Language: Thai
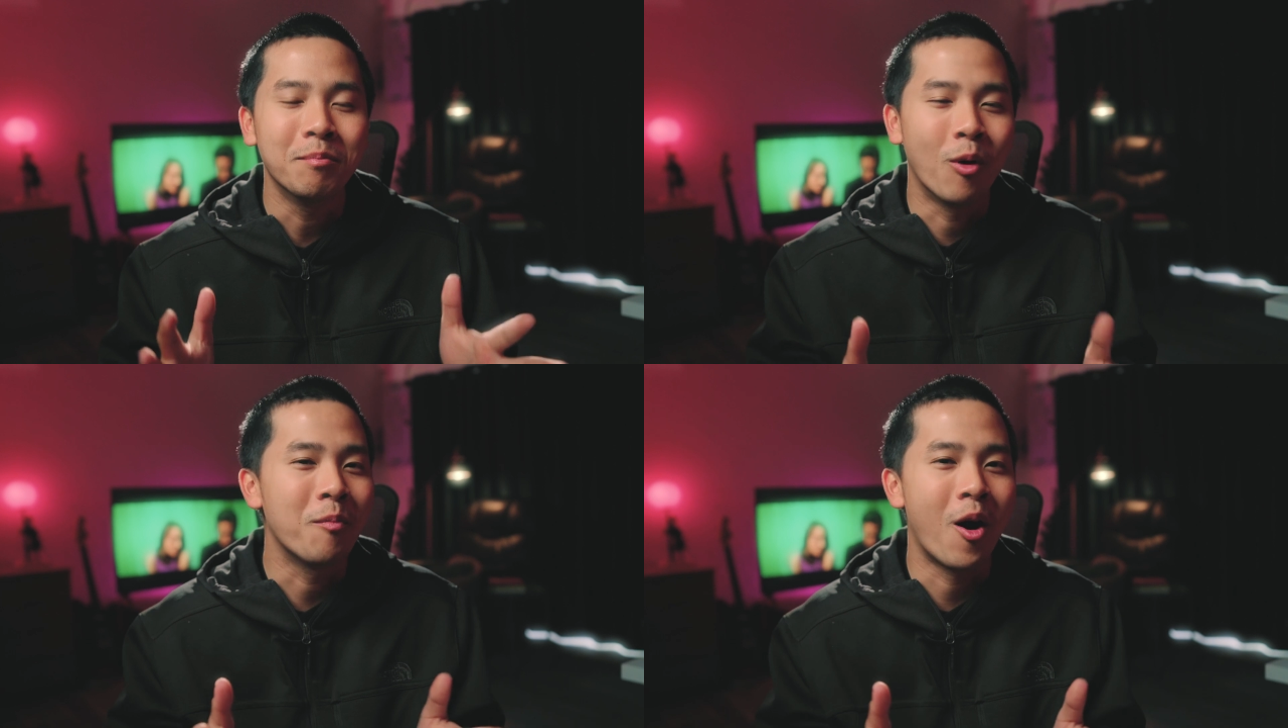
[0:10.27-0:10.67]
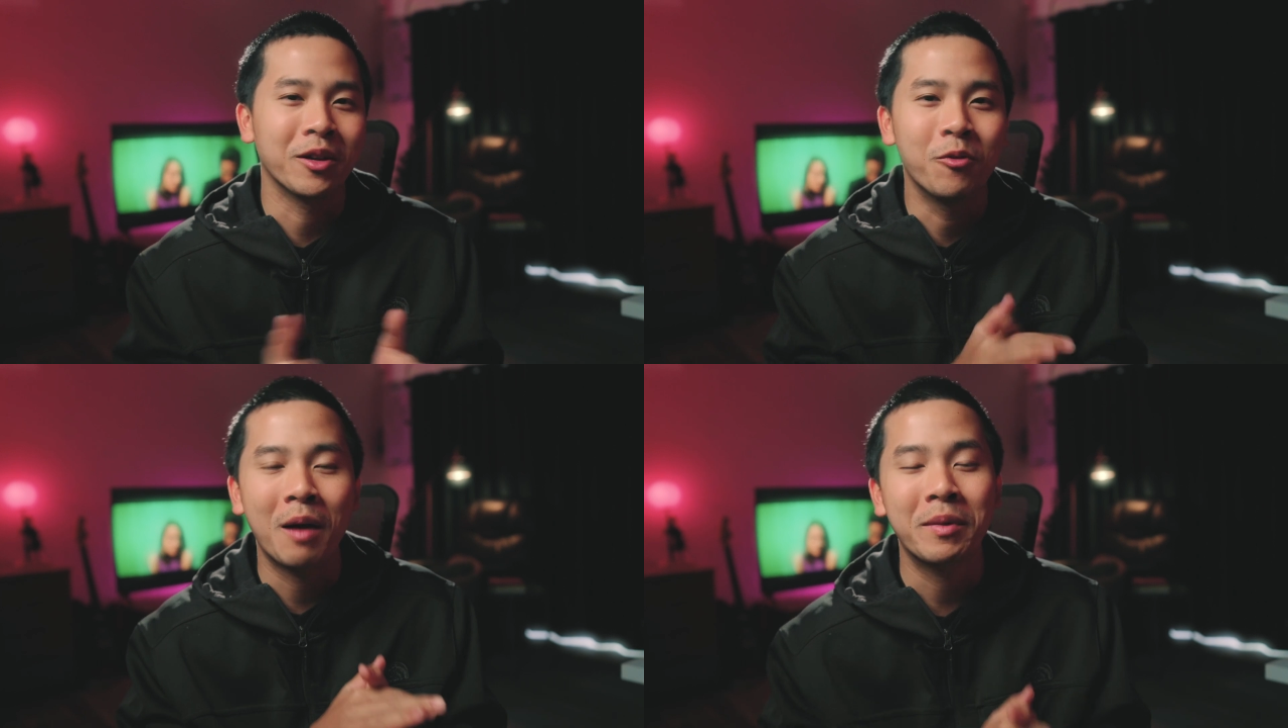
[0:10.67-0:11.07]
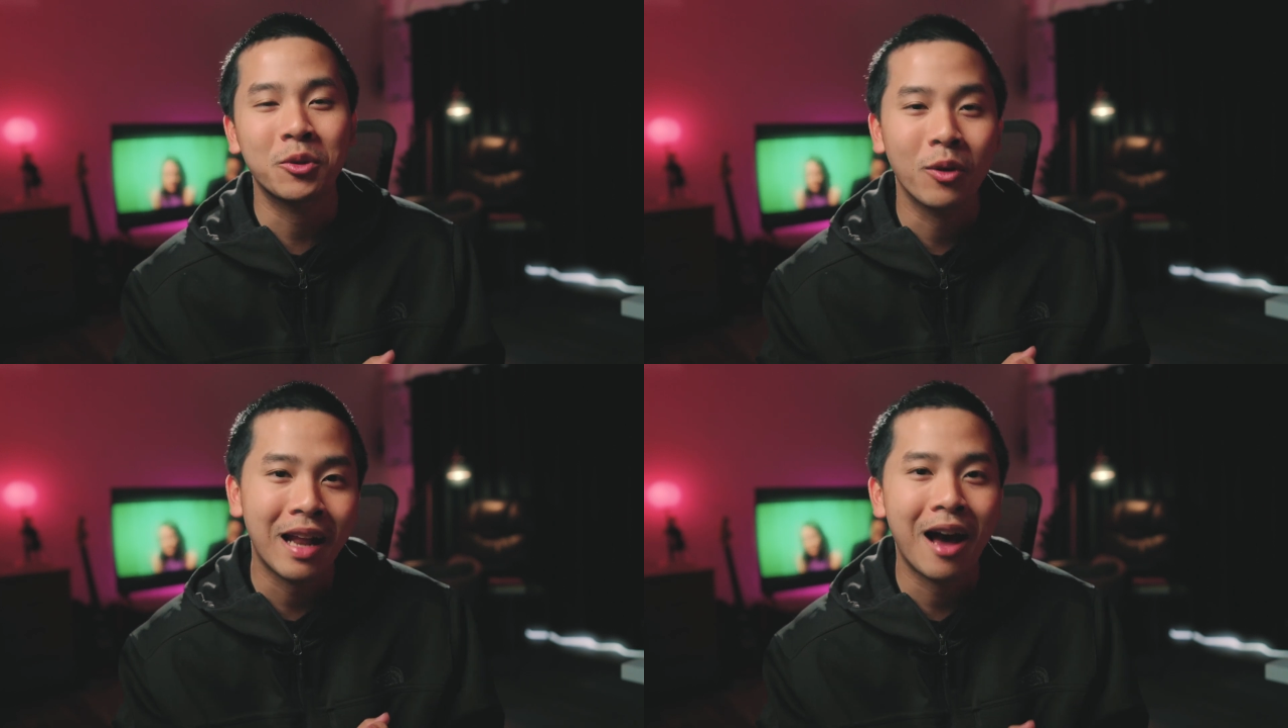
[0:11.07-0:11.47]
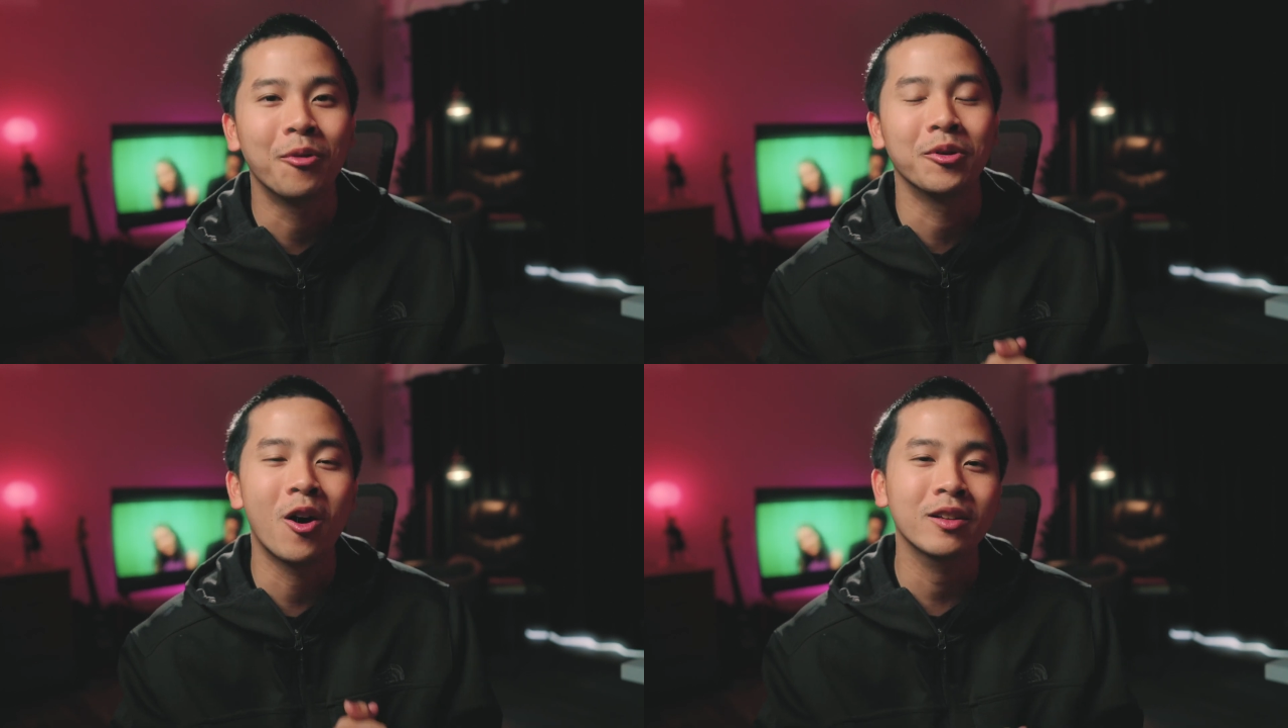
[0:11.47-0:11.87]
บ่งบอกถึงความเป็นตัวเรา
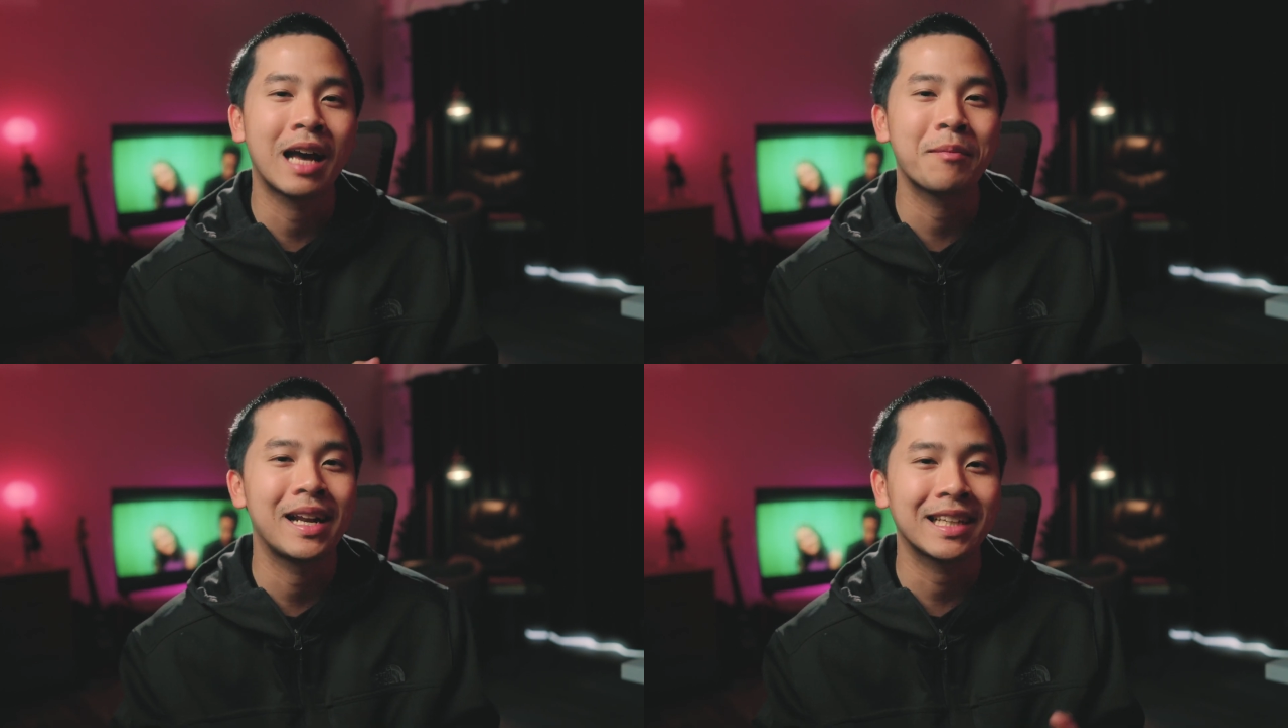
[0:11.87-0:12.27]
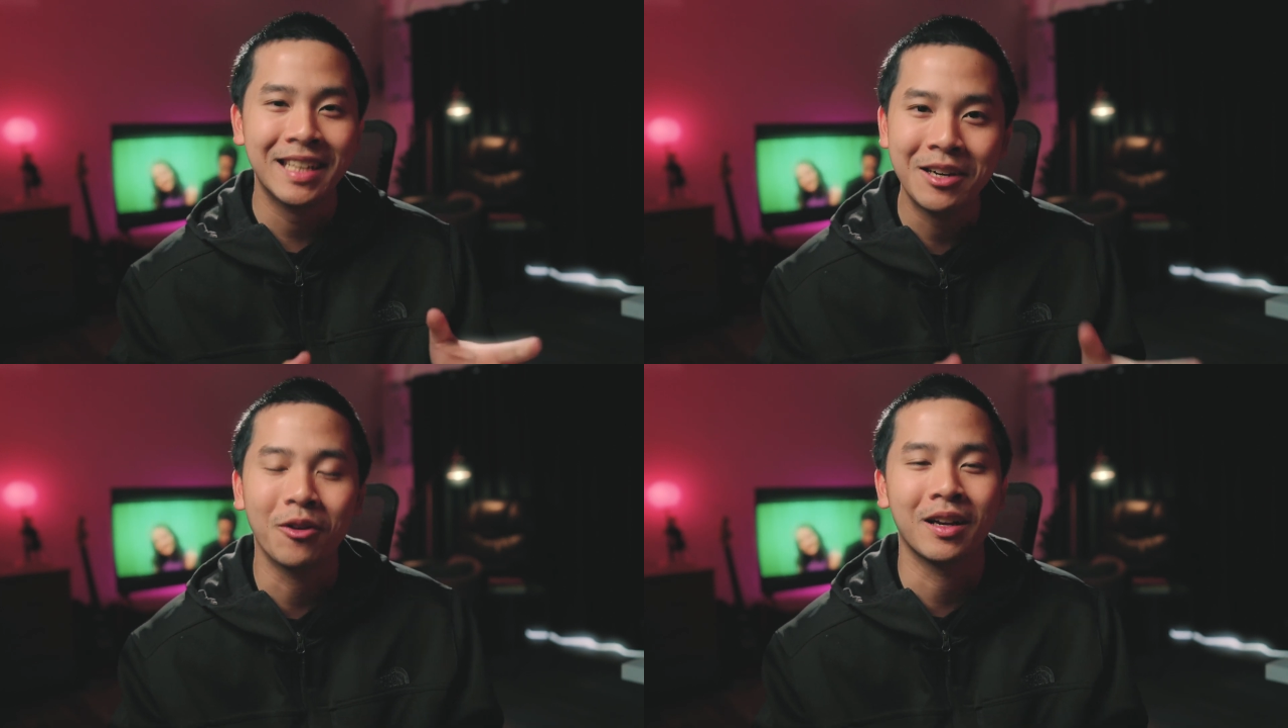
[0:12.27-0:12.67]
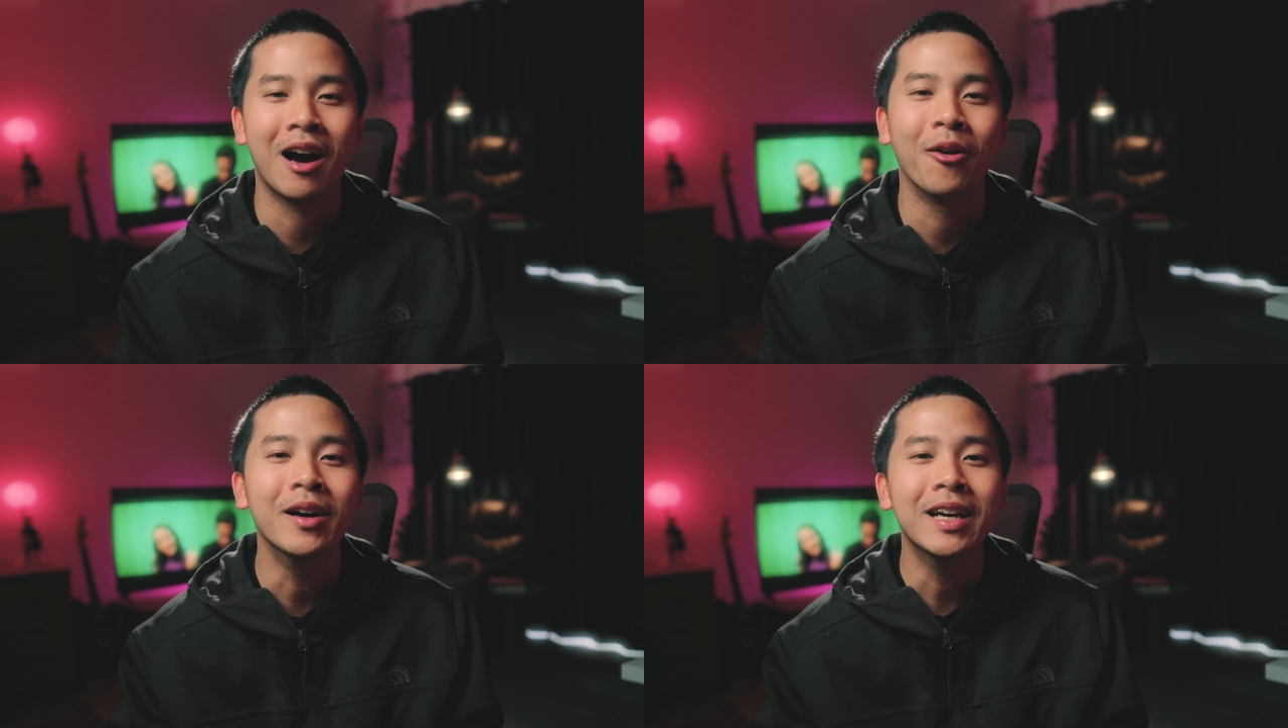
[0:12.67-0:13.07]
เนาะตามคาแรคเตอร์ของเรา